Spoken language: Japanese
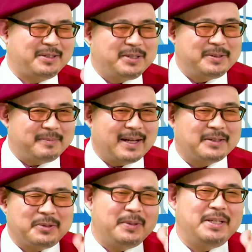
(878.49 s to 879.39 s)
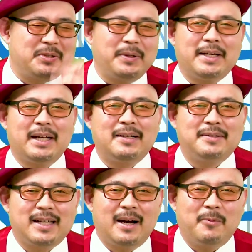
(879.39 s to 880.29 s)
車と一緒に
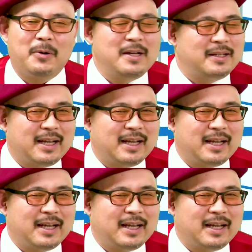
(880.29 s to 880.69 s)
キャラクターも